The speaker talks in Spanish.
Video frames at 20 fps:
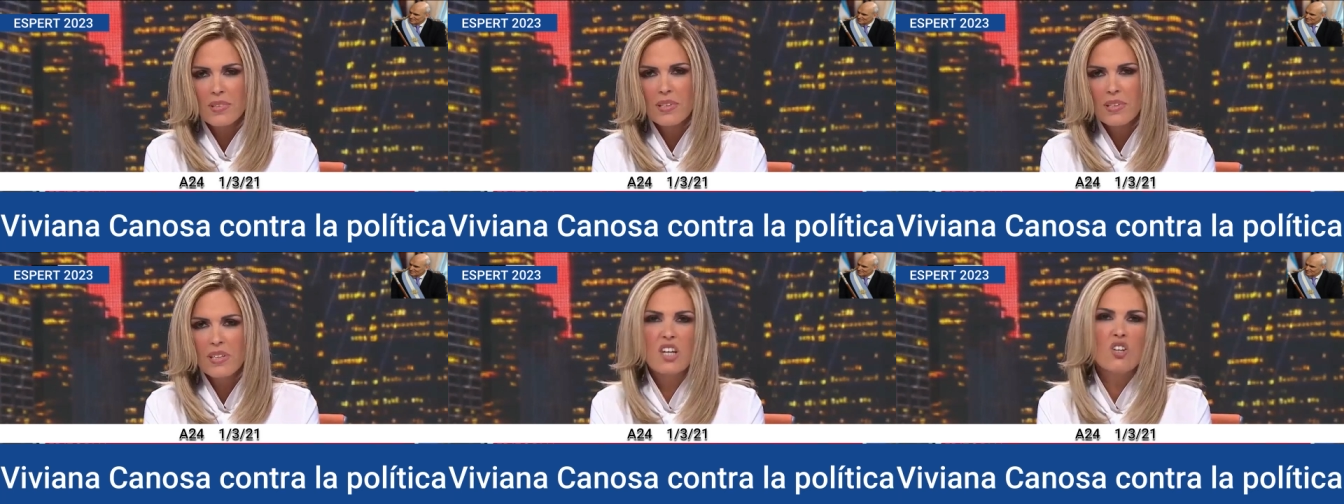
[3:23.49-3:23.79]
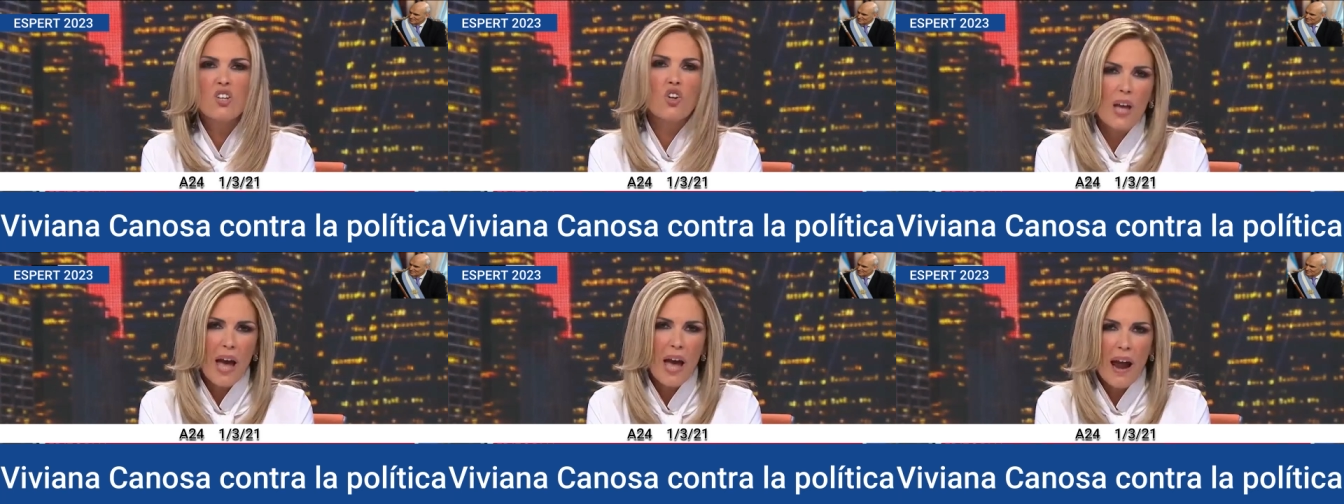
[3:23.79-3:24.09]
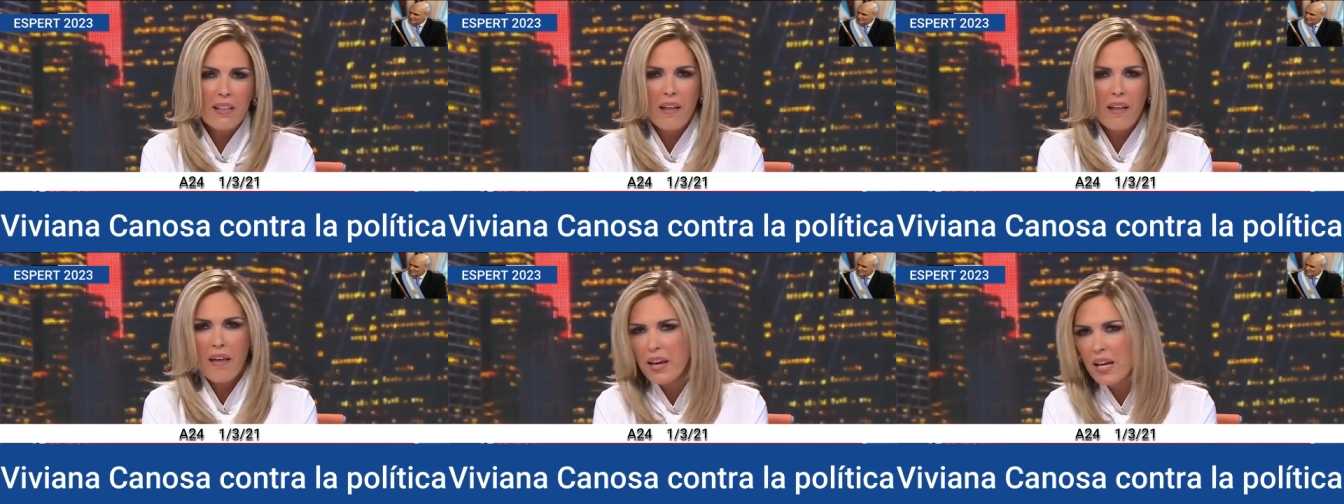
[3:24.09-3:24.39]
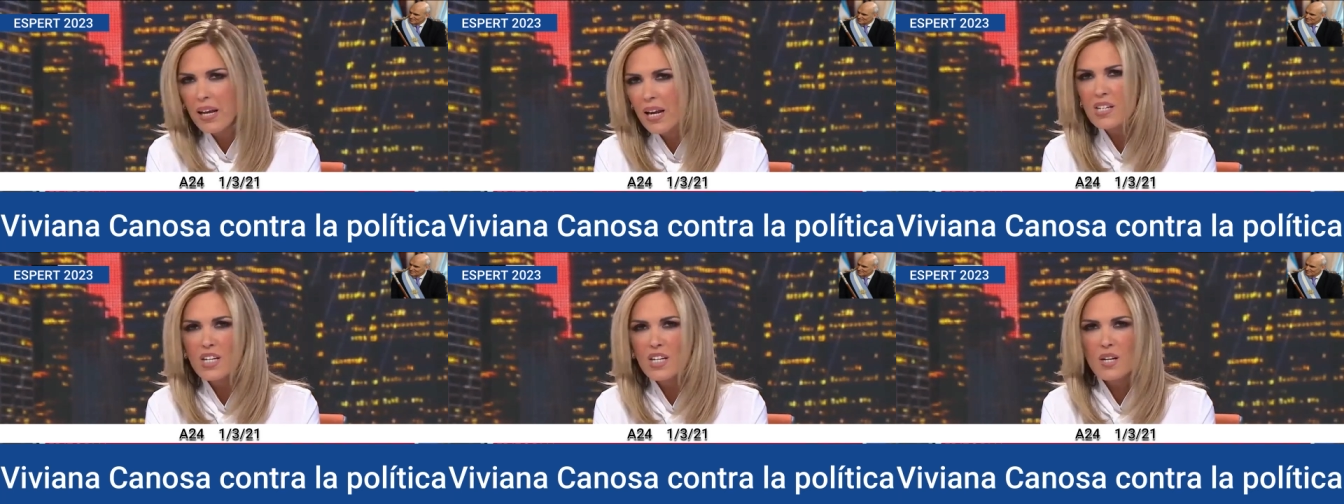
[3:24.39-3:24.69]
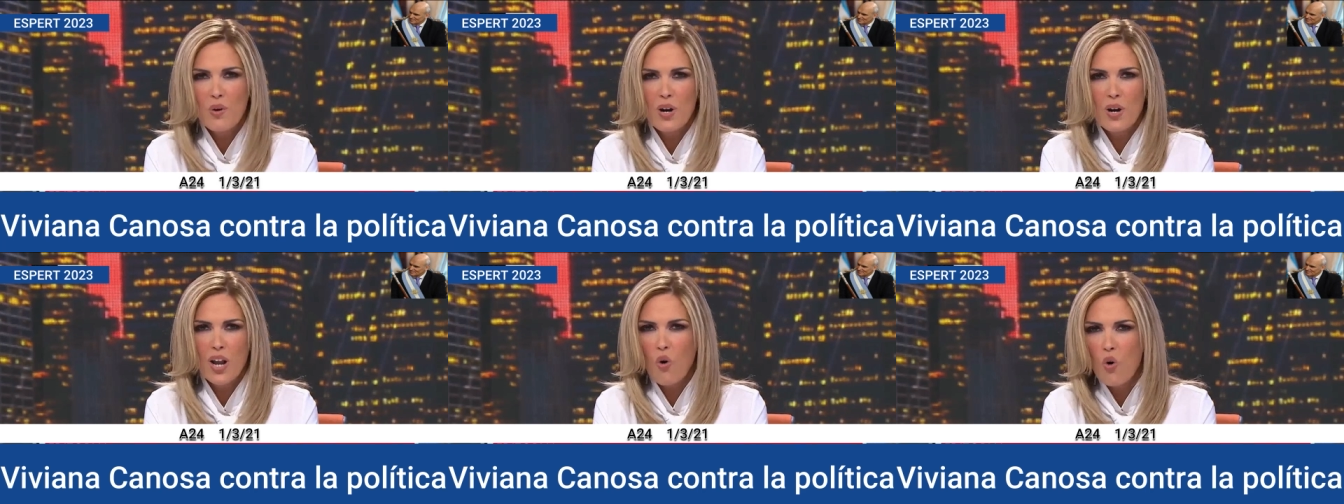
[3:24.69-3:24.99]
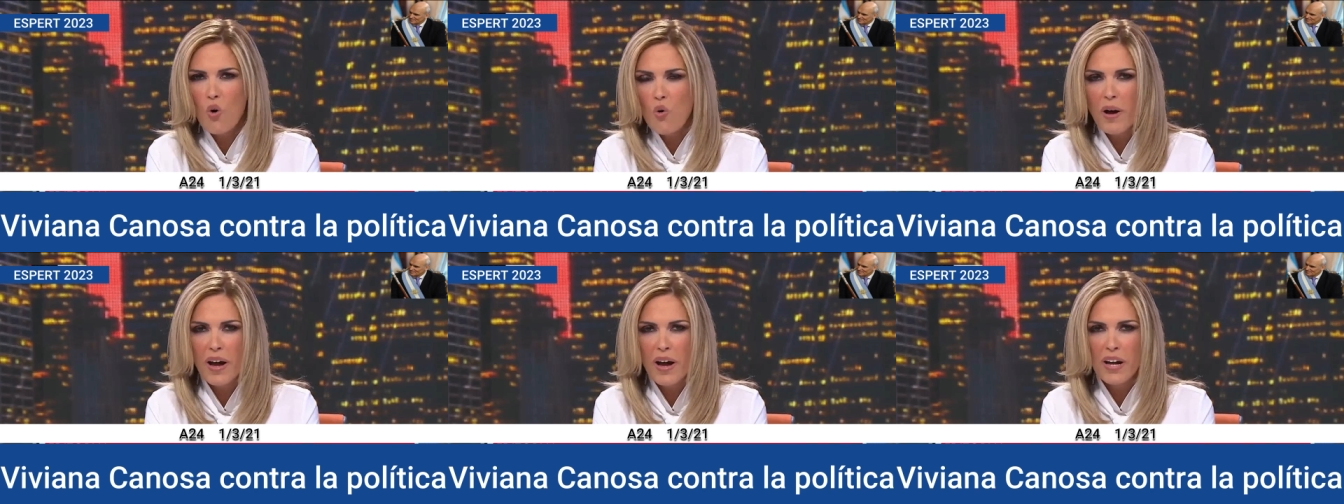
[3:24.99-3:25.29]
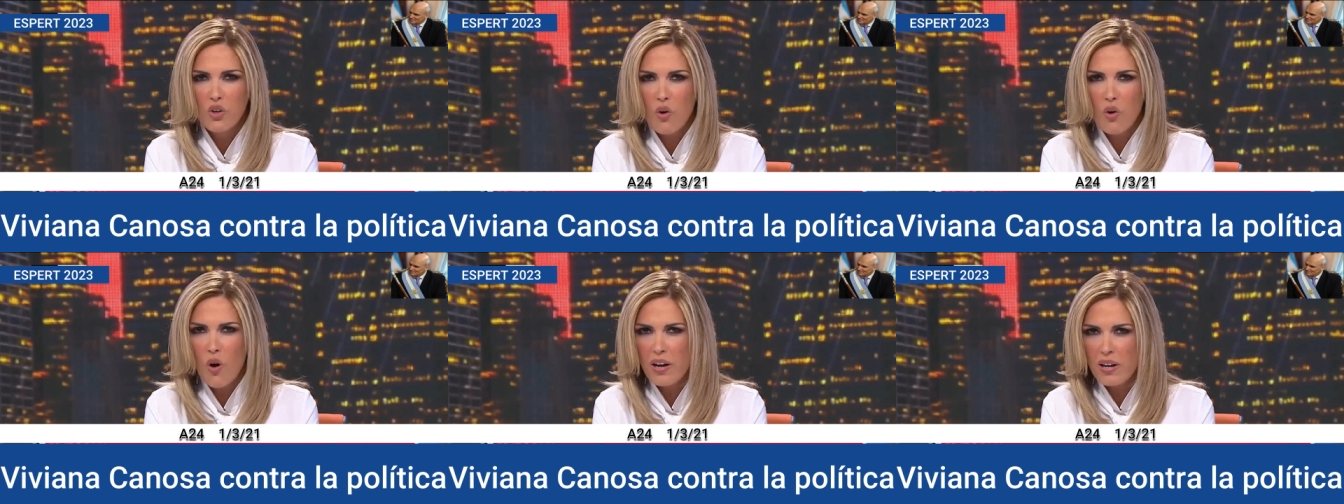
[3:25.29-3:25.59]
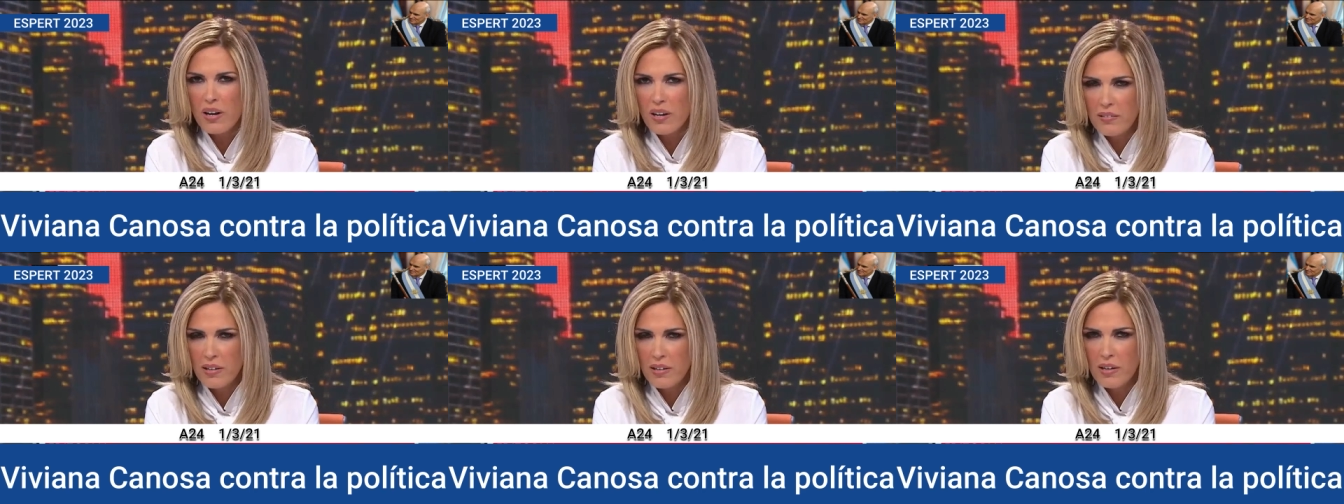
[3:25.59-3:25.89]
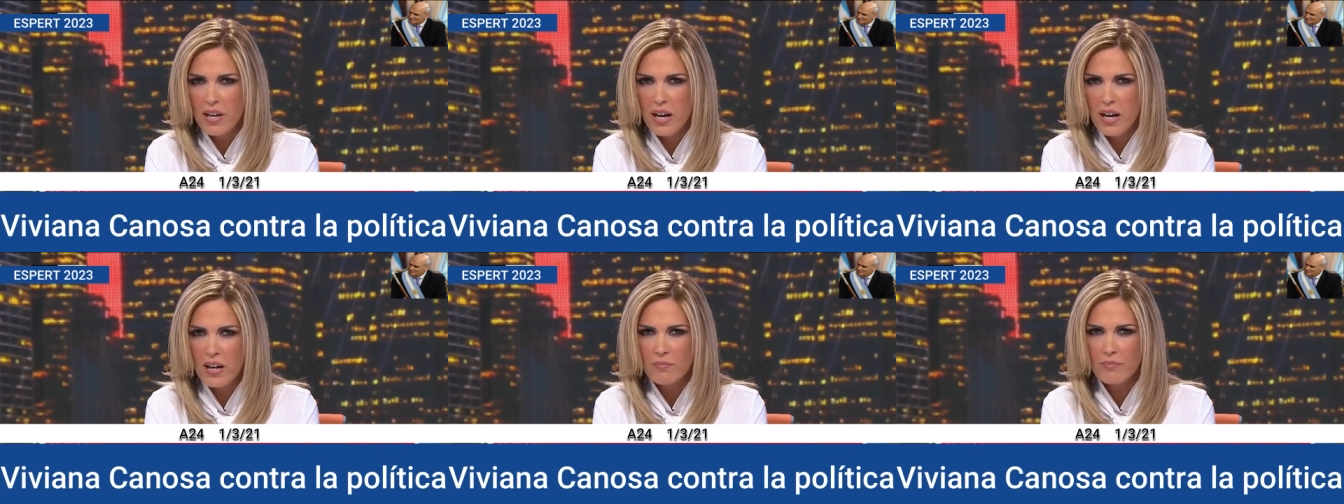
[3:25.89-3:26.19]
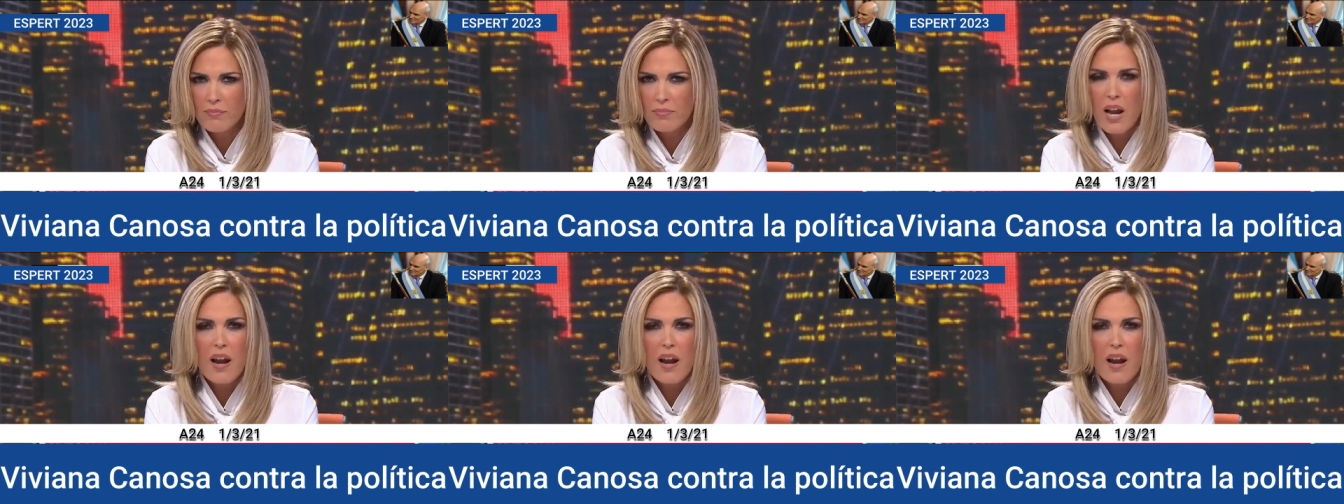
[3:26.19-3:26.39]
Y estoy harta de que le echemos la culpa de todo a Cristina.